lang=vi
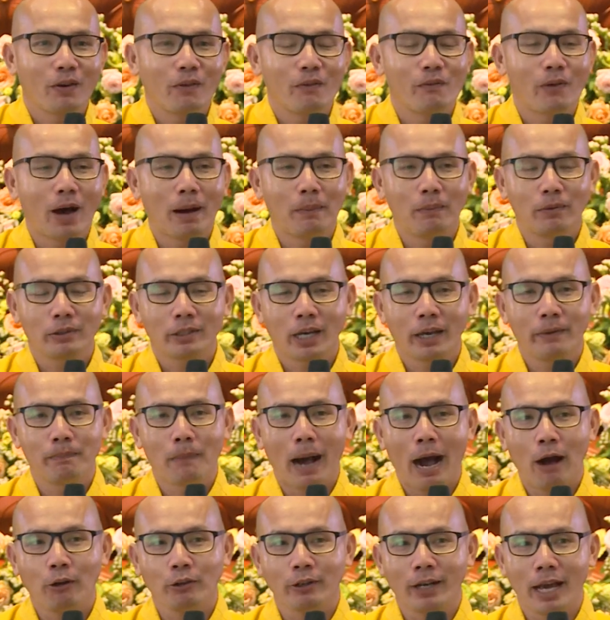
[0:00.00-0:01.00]
Và thầy
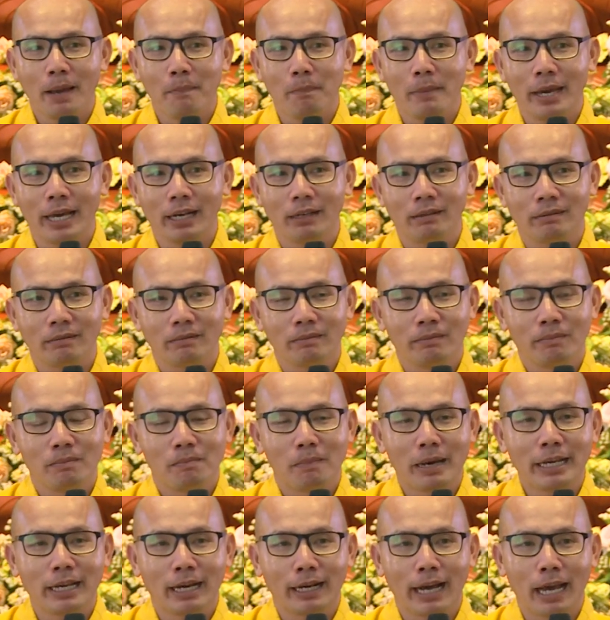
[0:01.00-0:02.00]
báo cho các em biết,
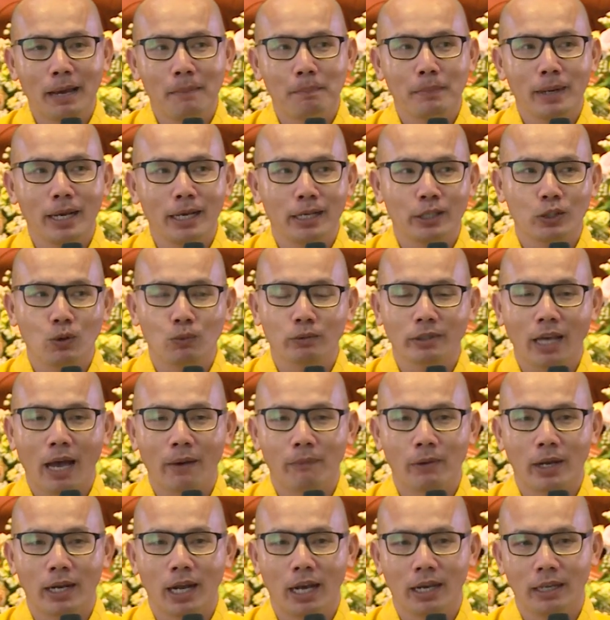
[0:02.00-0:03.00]
mấy ngày hôm nay chúng ta
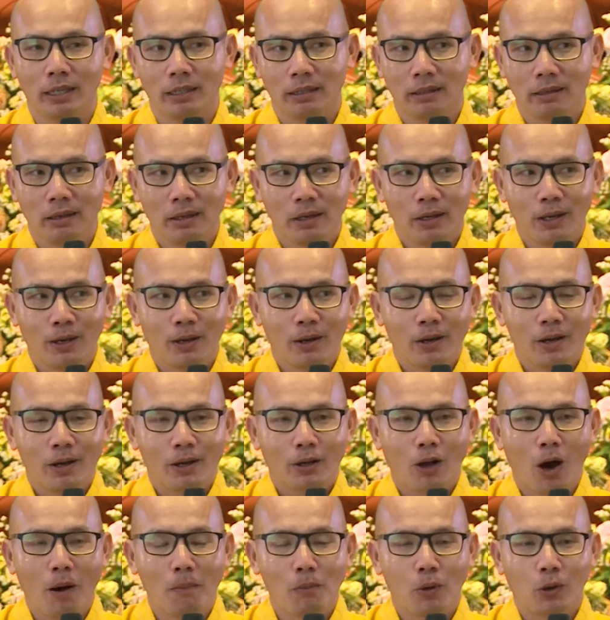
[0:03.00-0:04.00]
về đây
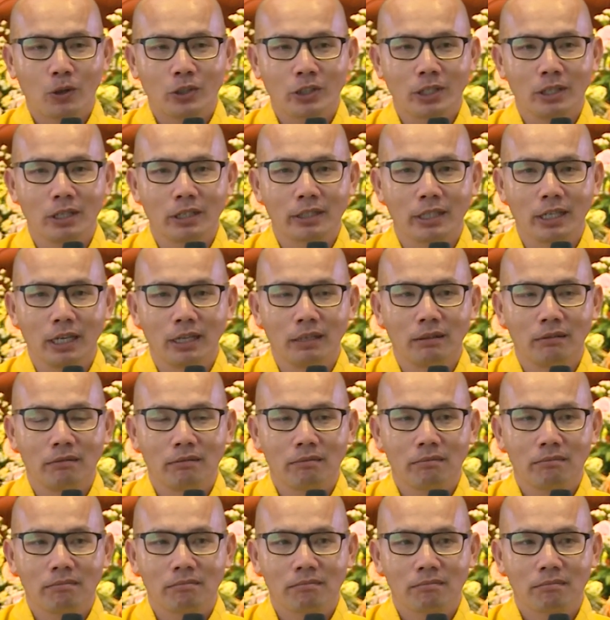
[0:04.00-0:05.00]
có một sự
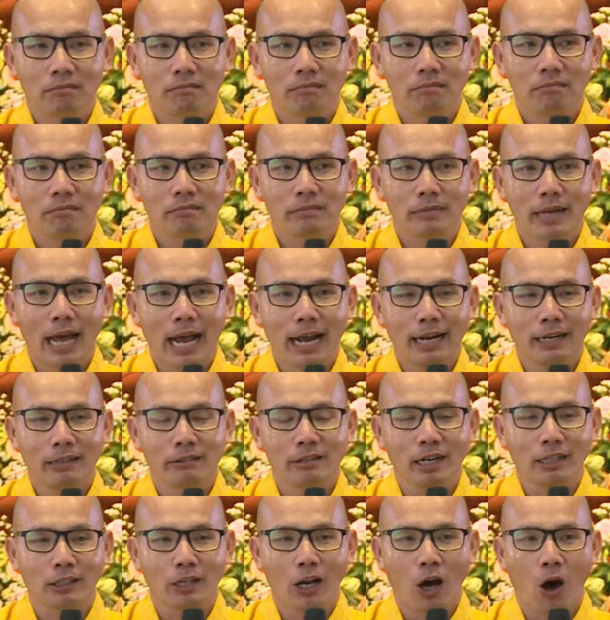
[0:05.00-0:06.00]
kiện đang
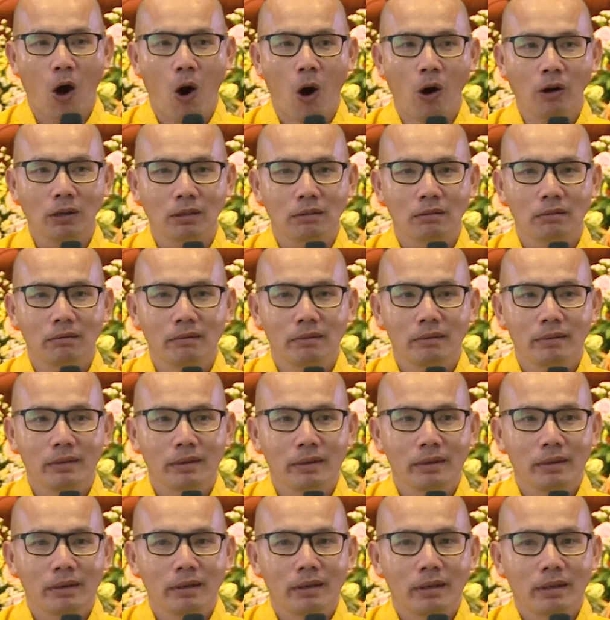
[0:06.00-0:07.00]
rất là hot.
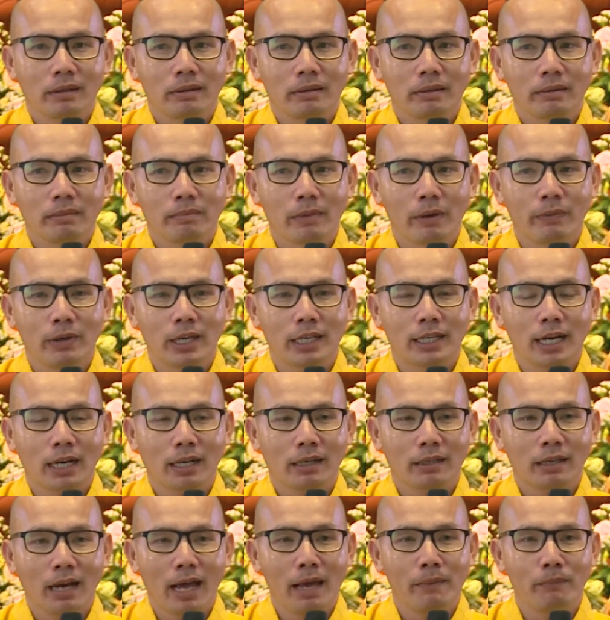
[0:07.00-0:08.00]
Bởi vì các
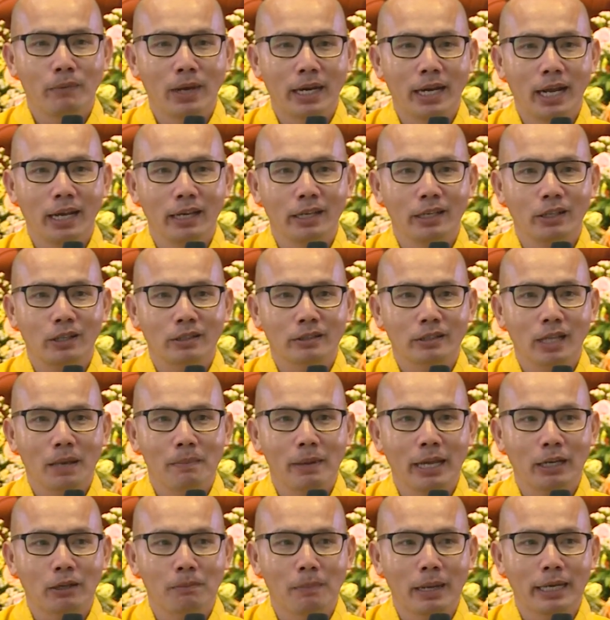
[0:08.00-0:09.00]
em về đây, thầy
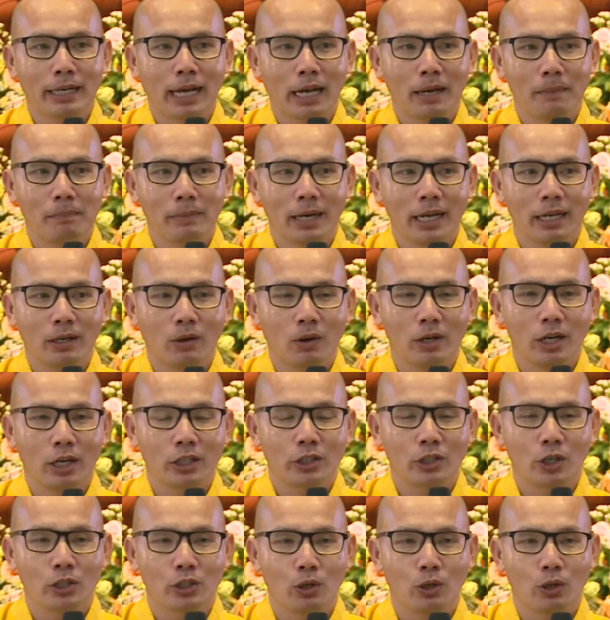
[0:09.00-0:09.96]
biết mấy ngày hôm nay có được sử